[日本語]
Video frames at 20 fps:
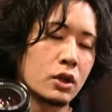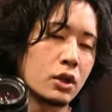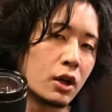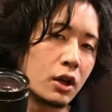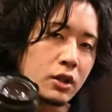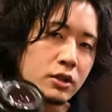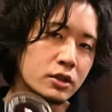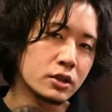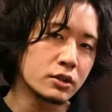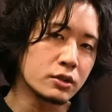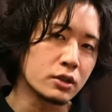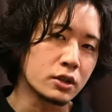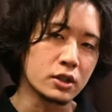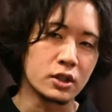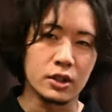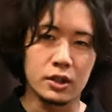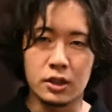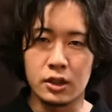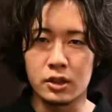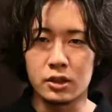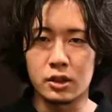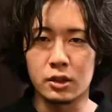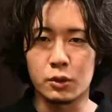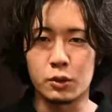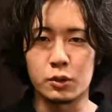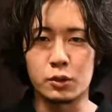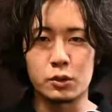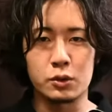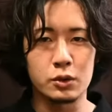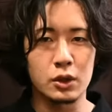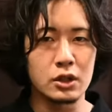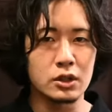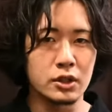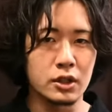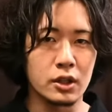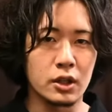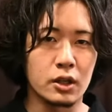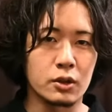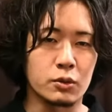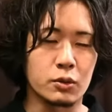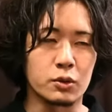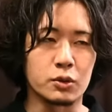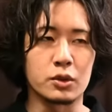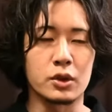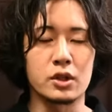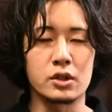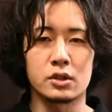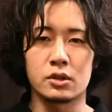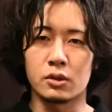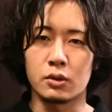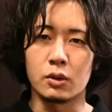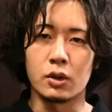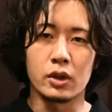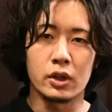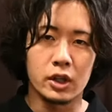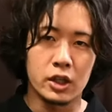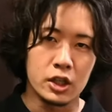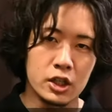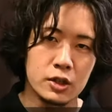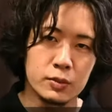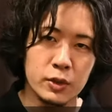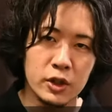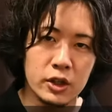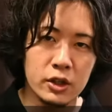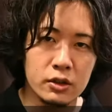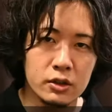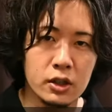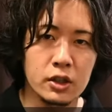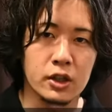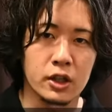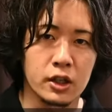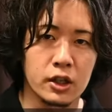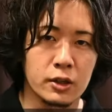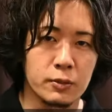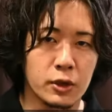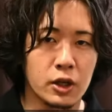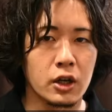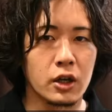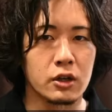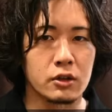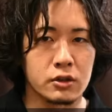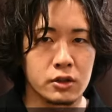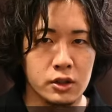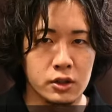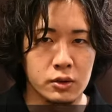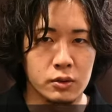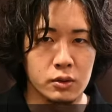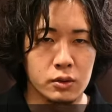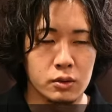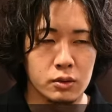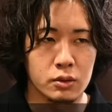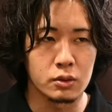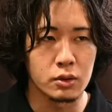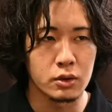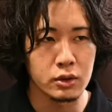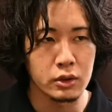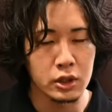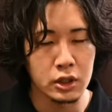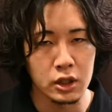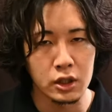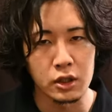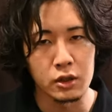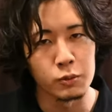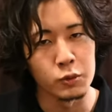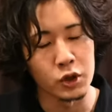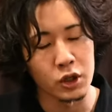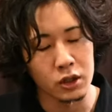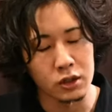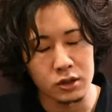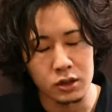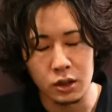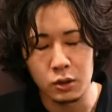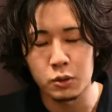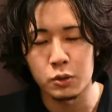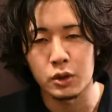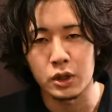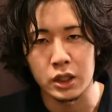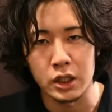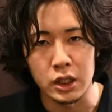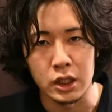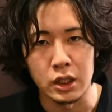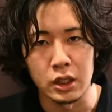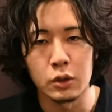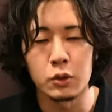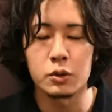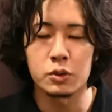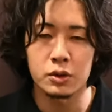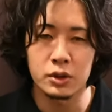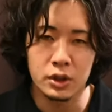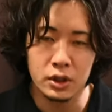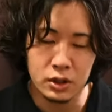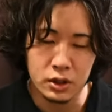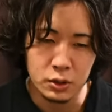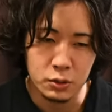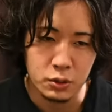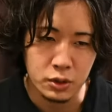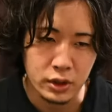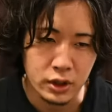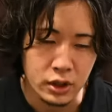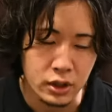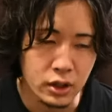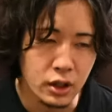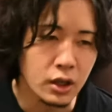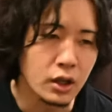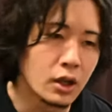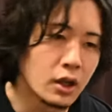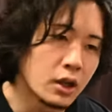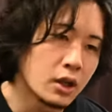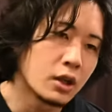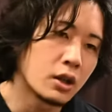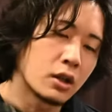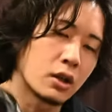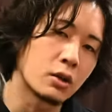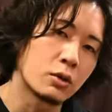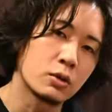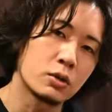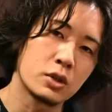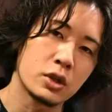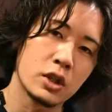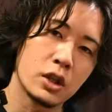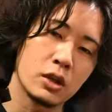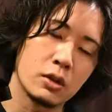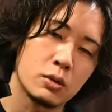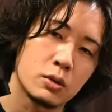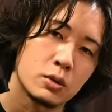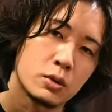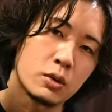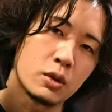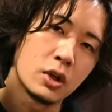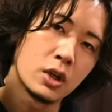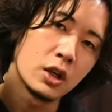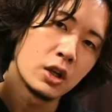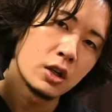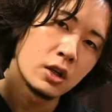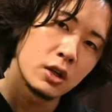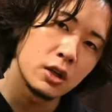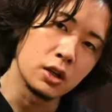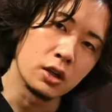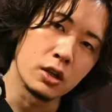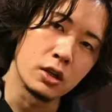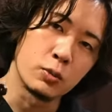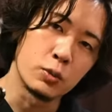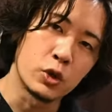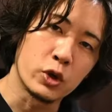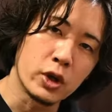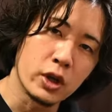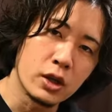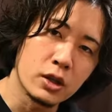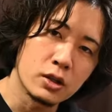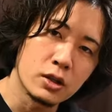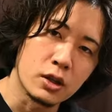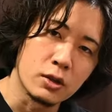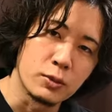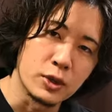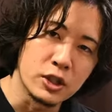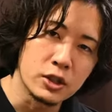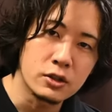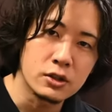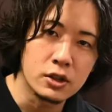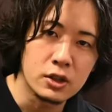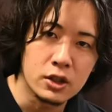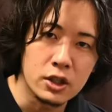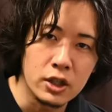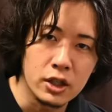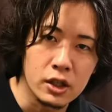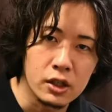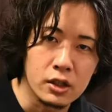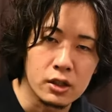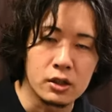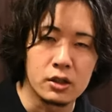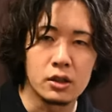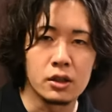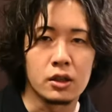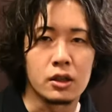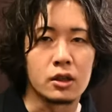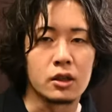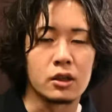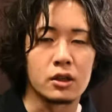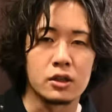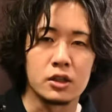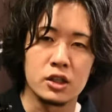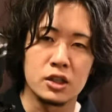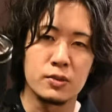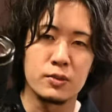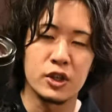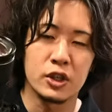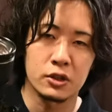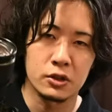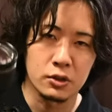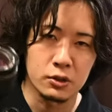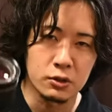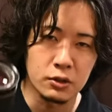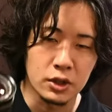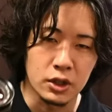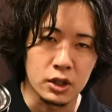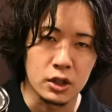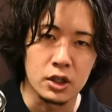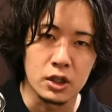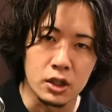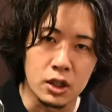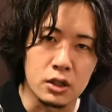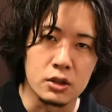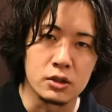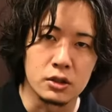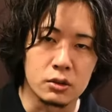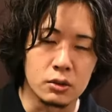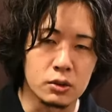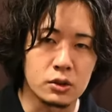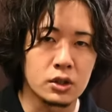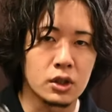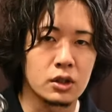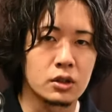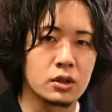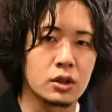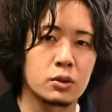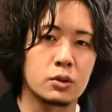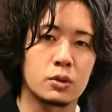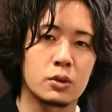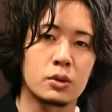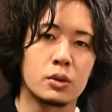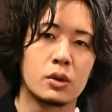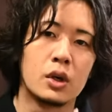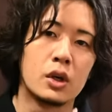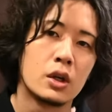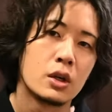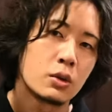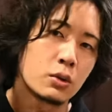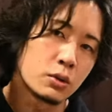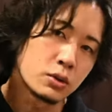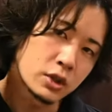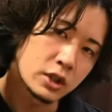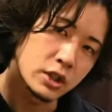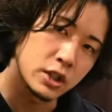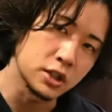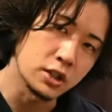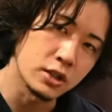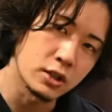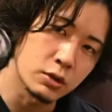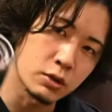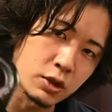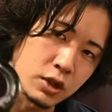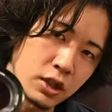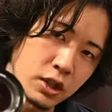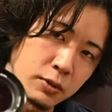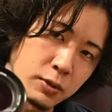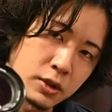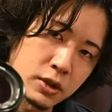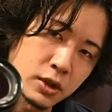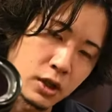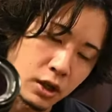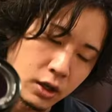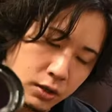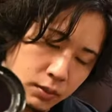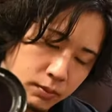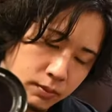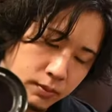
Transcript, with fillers: アンジニューが設計したこの光学設計のこのレンズを1万円ぐらいでね、今買えるんですよ。これはね、もう買った方がいい。本当に買った方がいい。で、えー、本当にね、この、えー、ボケ方がめちゃくちゃ綺麗で、えー、にじみがすごいいいレンズを使って撮ると、こんな写真が撮れちゃいます。はい。